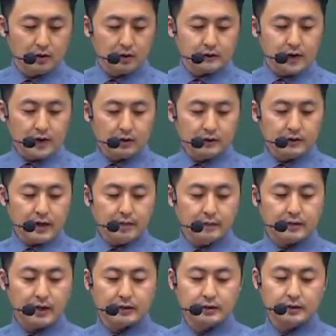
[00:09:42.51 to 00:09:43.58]

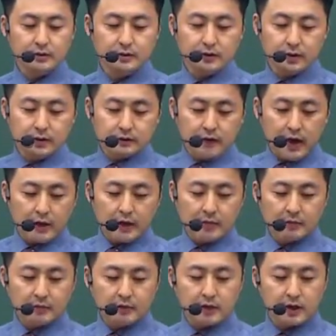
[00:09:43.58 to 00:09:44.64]
상담자는
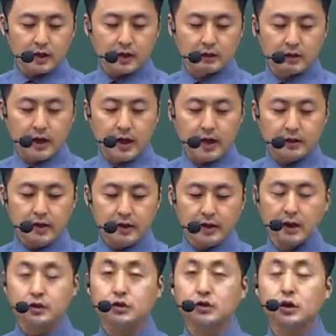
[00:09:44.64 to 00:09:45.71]
내담자 개인의
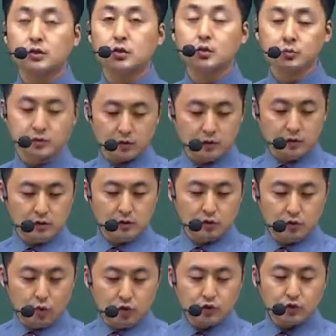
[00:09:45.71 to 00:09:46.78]
가치와 존엄성을
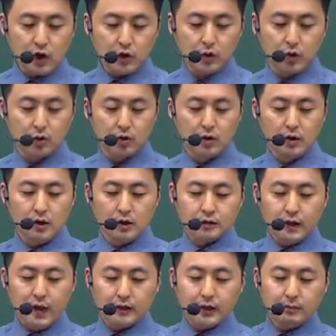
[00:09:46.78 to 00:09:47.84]
존중하고
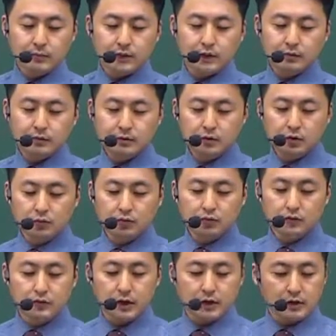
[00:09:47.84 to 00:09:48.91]
내담자 스스로
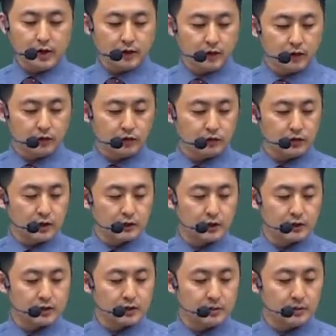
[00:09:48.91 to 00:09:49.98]
문제를 해결할 수 있다는
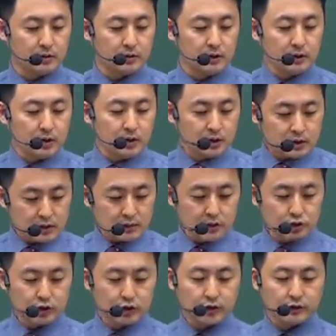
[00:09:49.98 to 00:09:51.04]
자신감을
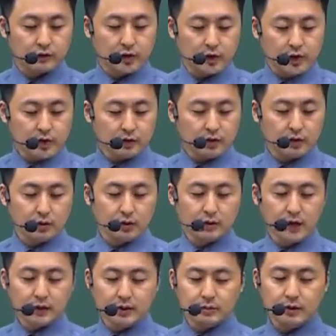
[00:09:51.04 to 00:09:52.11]
심어줘야 된다. 그리고
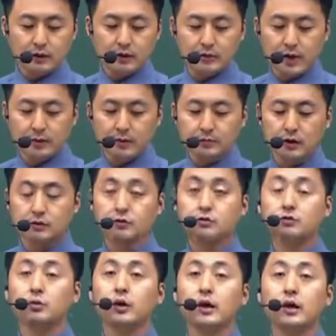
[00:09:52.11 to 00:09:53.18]
상담자는 내담자
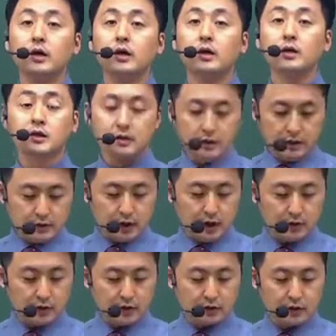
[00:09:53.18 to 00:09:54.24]
스스로의
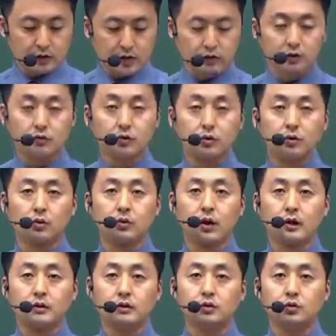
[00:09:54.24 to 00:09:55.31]
의사결정을 할 수 있도록
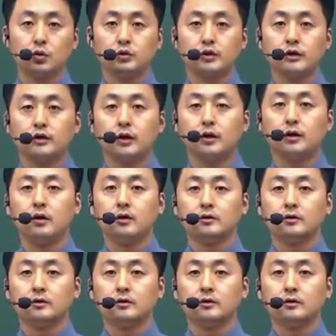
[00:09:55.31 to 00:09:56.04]
하는 조력자이다.